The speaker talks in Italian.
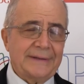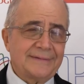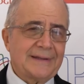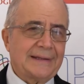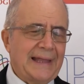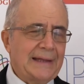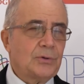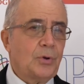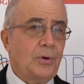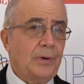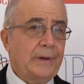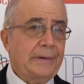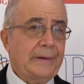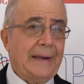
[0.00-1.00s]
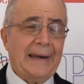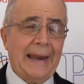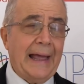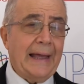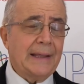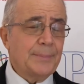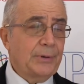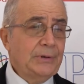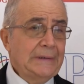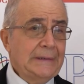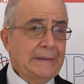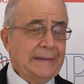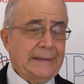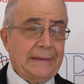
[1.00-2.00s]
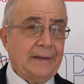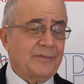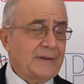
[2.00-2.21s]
che sta dando eh, all'AIPO eh,